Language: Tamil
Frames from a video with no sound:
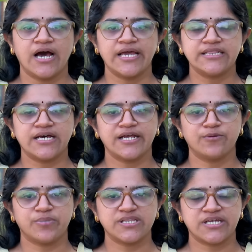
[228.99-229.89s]

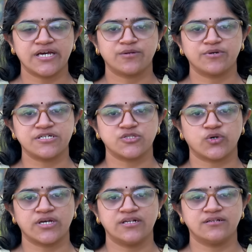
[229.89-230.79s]
ஐந்தாயிரம் பத்தாயிரம் என்ற
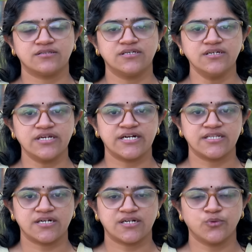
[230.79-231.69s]
தொகையிலிருந்து
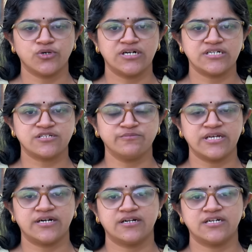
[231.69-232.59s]
கிட்டத்தட்ட ஒரு லட்சம்
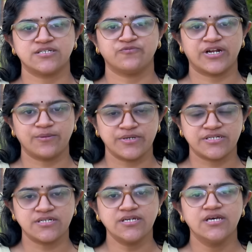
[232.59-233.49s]
இரண்டு லட்சம் வரை பெற்று